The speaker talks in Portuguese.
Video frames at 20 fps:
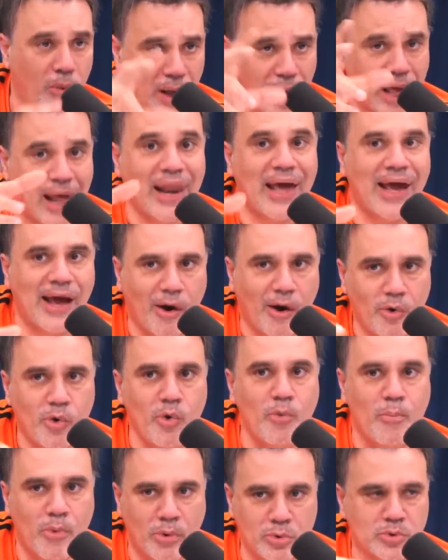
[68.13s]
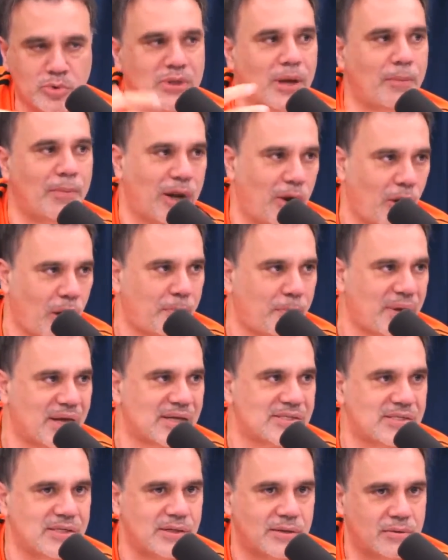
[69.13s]
É legal que o mundo tá melhor, porque,
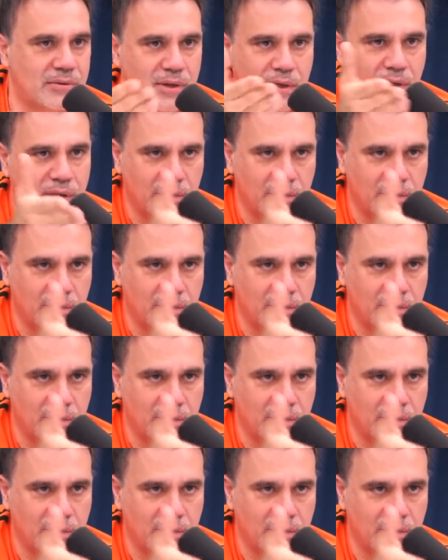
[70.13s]
assim,